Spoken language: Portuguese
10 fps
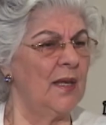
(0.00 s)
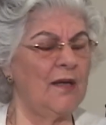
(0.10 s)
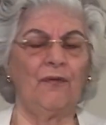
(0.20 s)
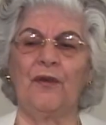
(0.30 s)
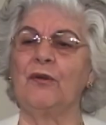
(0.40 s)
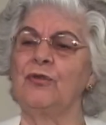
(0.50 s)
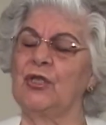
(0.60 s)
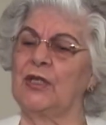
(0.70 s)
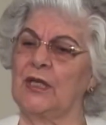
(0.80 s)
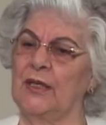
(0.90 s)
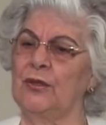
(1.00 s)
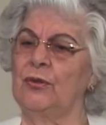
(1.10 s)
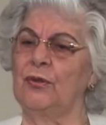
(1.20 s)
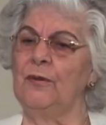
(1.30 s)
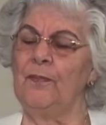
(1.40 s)
que ficam
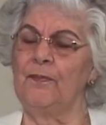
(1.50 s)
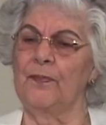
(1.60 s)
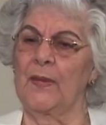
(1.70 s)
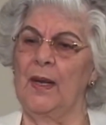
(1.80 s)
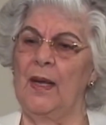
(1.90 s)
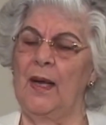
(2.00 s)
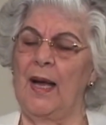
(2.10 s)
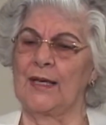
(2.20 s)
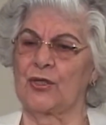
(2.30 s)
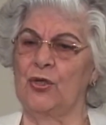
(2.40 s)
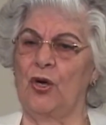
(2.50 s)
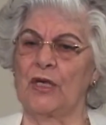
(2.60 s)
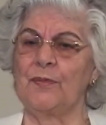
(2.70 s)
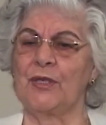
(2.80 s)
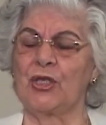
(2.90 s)
ditando as
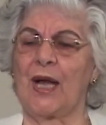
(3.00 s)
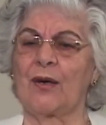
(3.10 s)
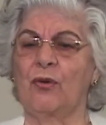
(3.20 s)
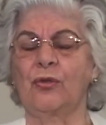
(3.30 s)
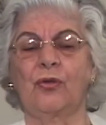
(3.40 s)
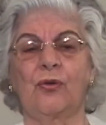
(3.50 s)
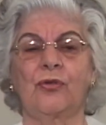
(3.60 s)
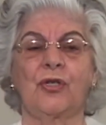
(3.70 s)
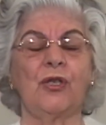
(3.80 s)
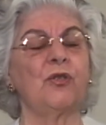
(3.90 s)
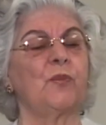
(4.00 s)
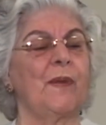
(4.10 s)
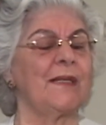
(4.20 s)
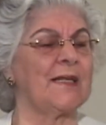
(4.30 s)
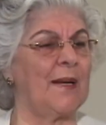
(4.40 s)
normas de acordo com os seus
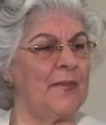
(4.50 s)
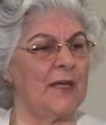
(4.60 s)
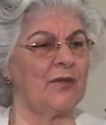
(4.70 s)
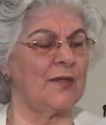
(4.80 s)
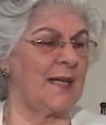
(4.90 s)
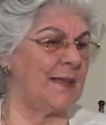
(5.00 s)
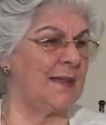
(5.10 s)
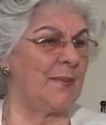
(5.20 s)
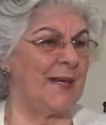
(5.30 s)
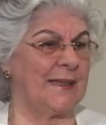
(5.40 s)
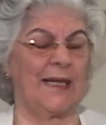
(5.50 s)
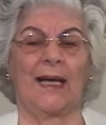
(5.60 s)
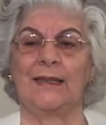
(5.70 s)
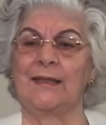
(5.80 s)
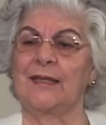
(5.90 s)
pensamentos ainda
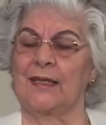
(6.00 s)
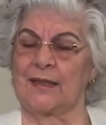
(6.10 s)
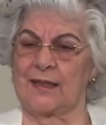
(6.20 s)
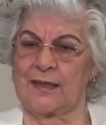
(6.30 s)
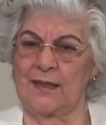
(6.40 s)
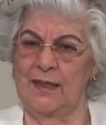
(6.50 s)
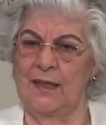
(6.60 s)
materialistas.